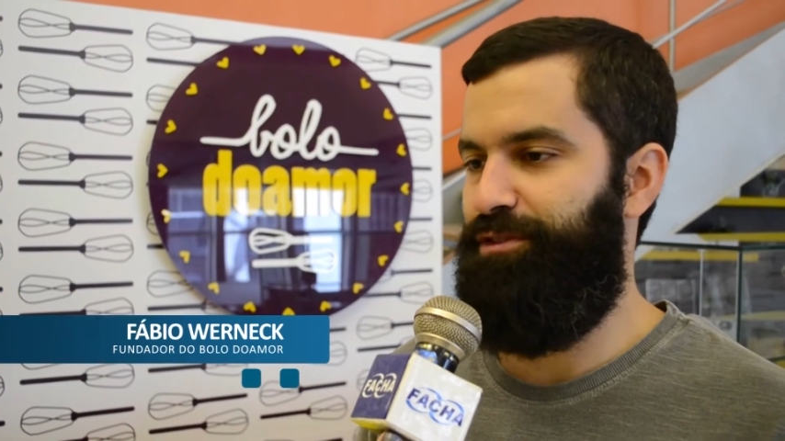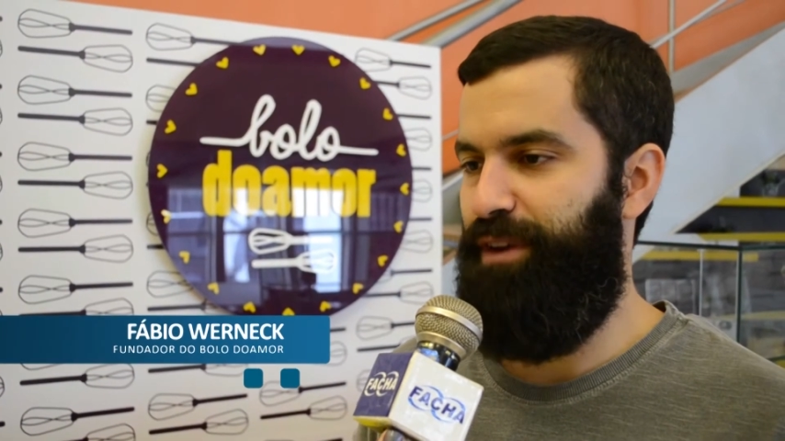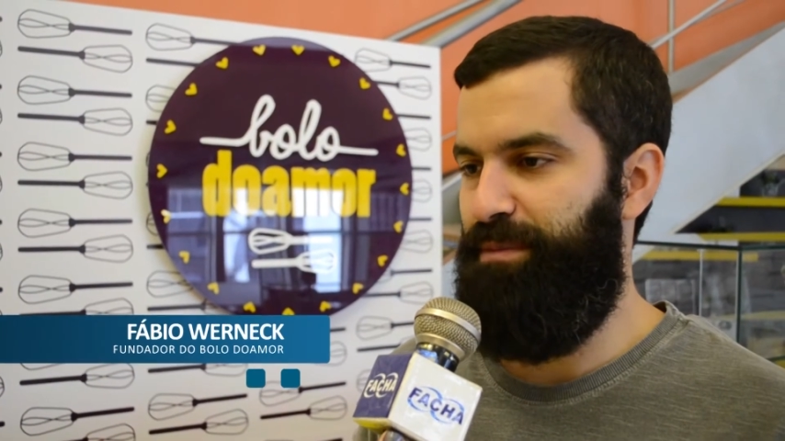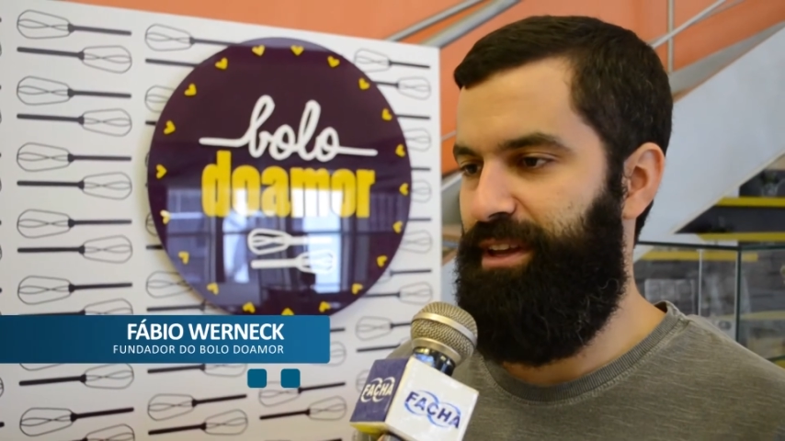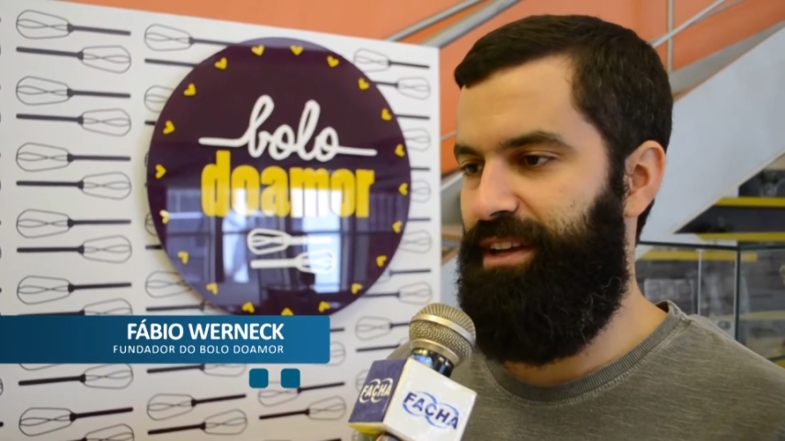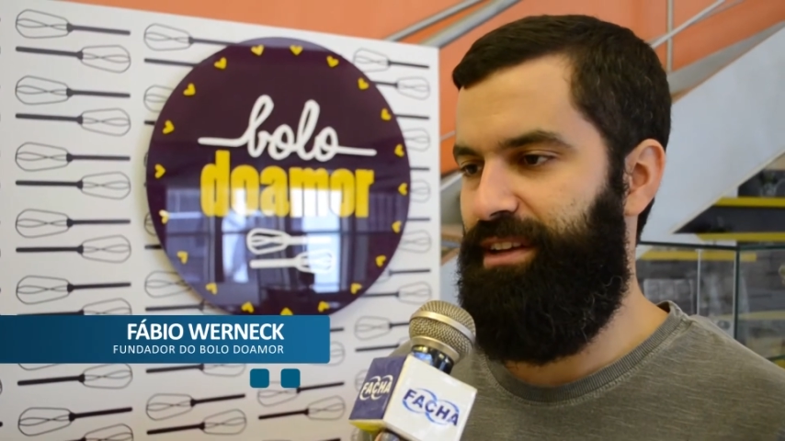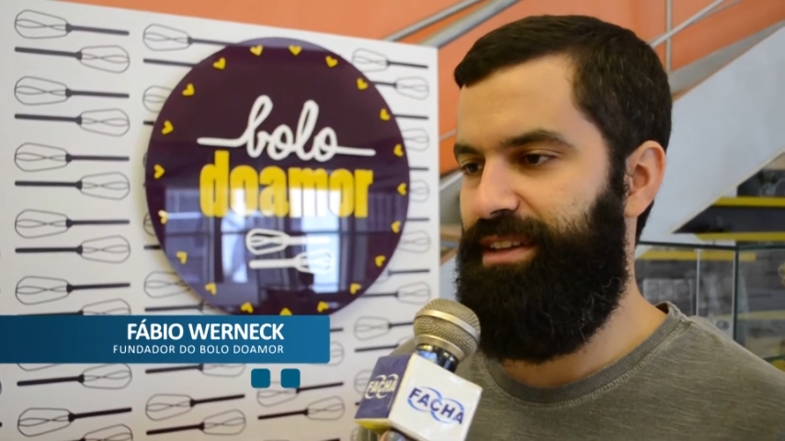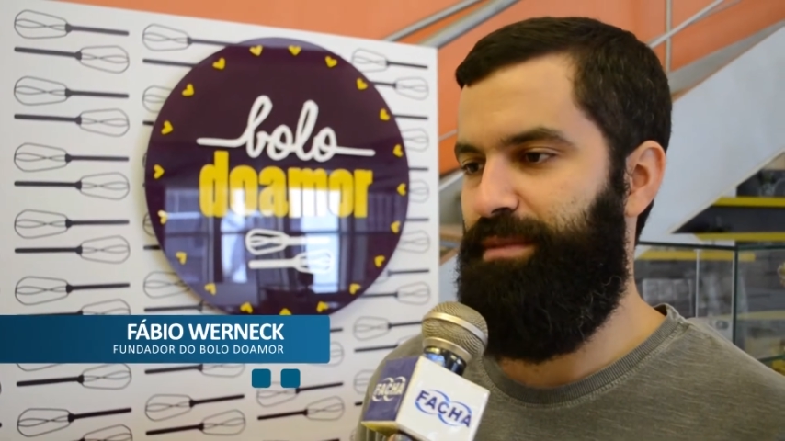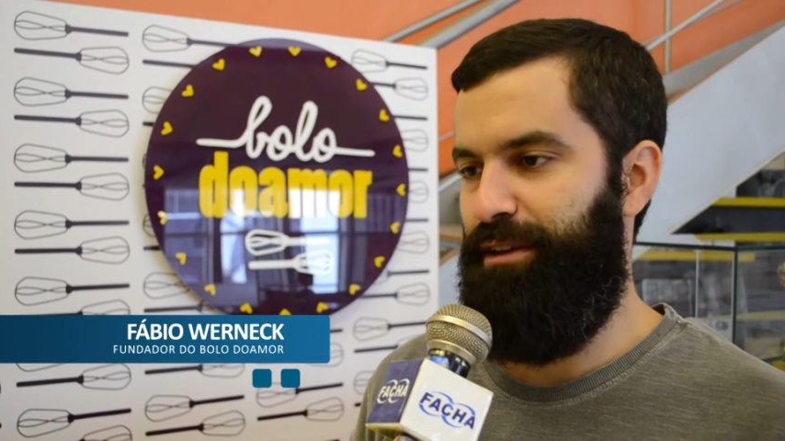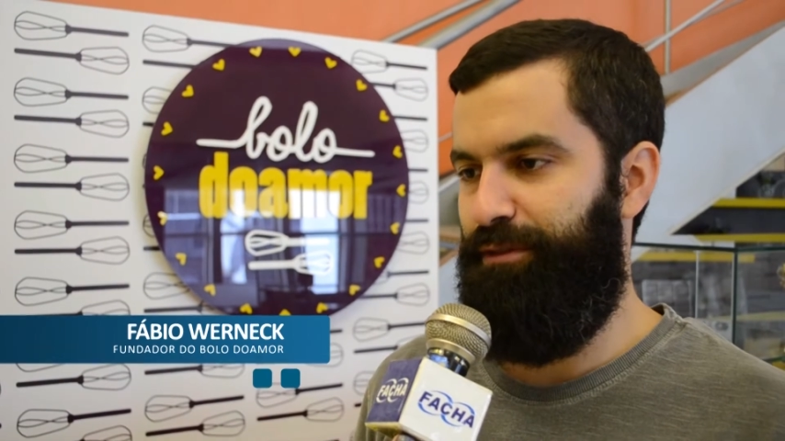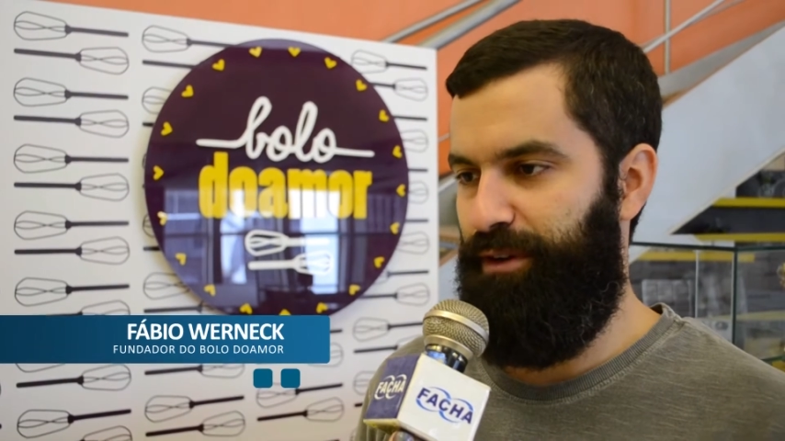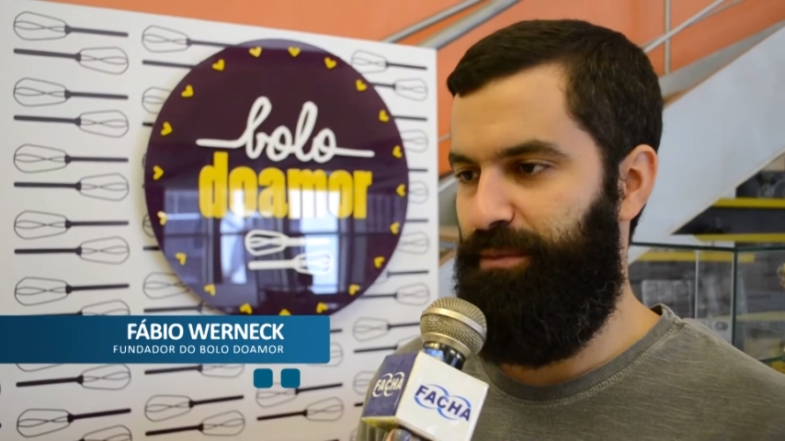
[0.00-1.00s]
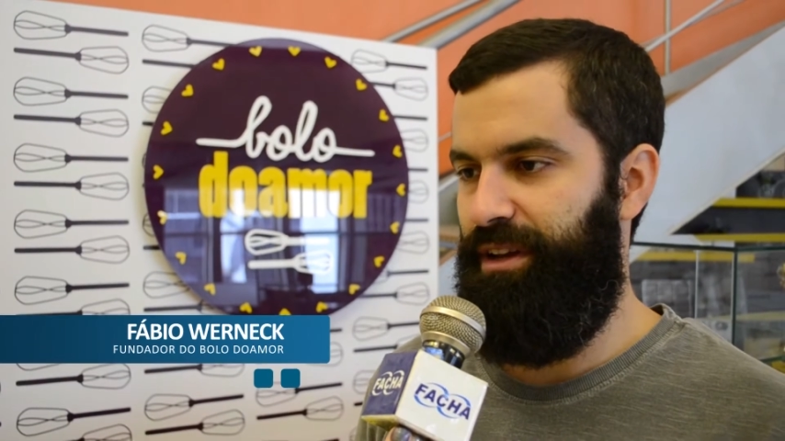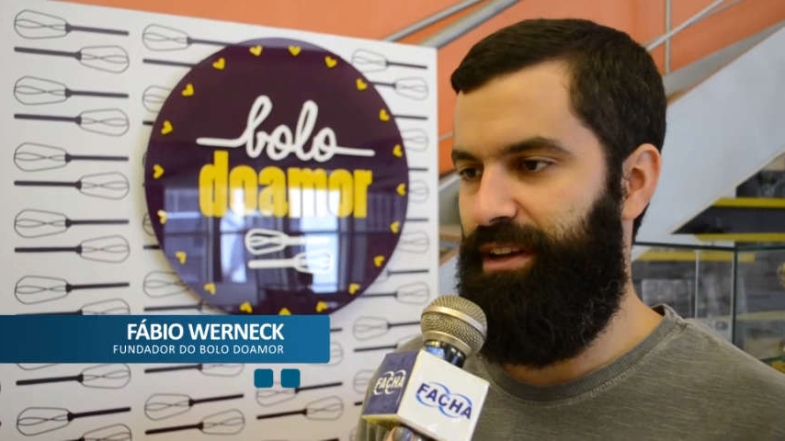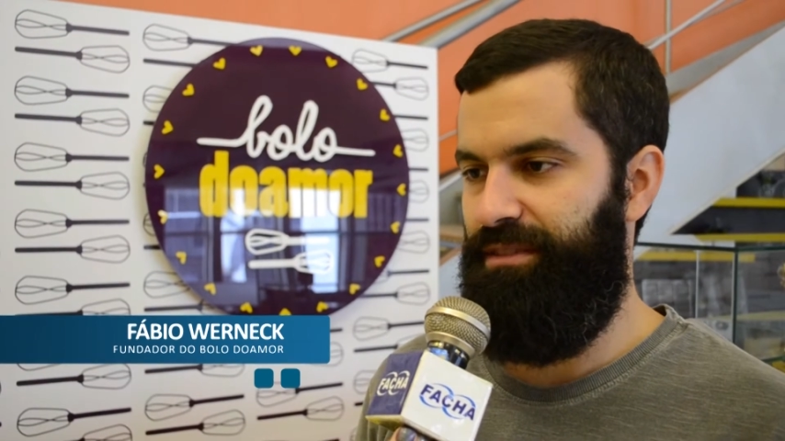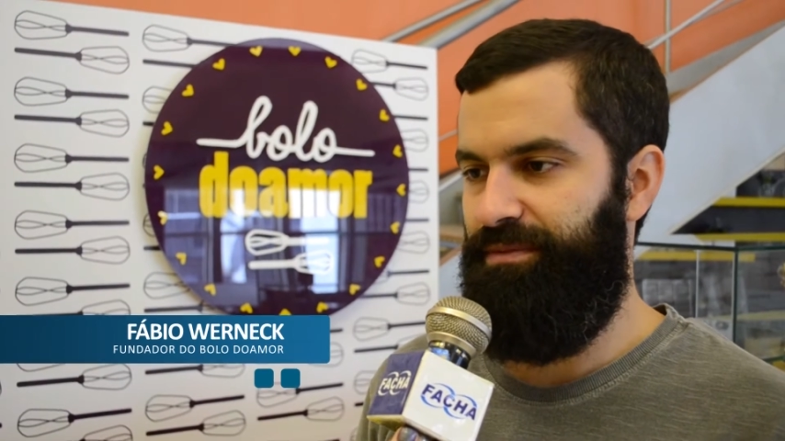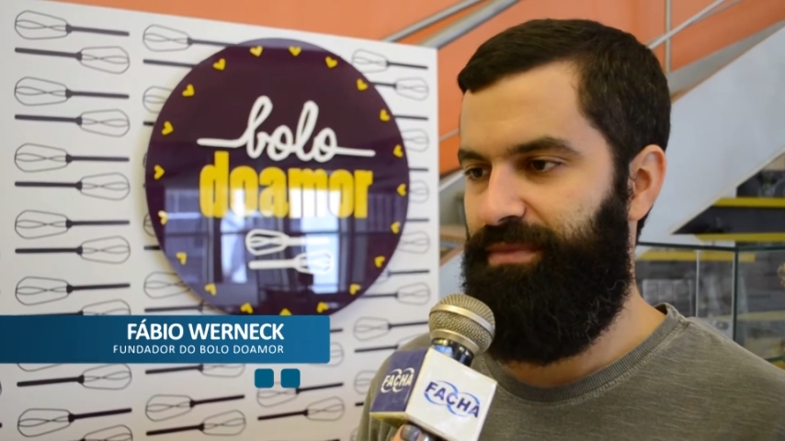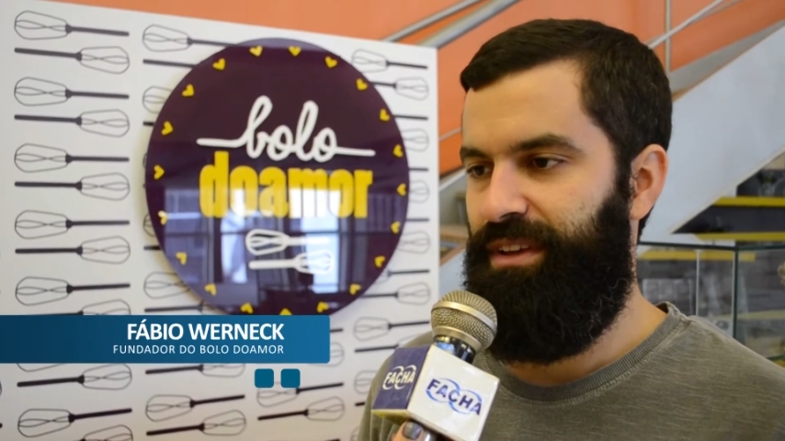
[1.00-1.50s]
família, da minha
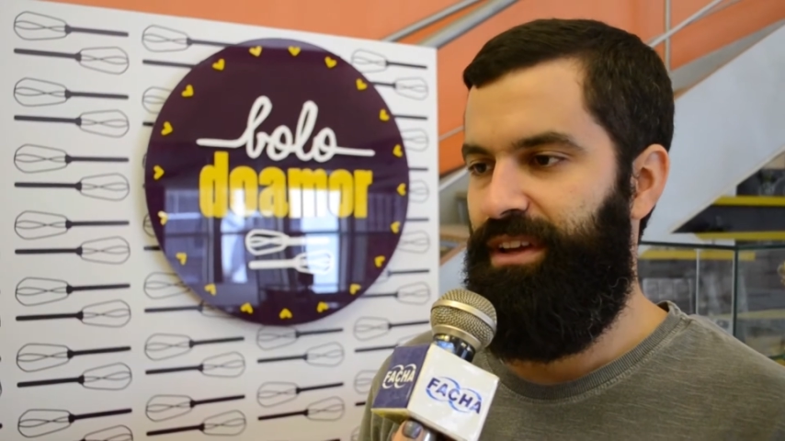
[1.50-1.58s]
família,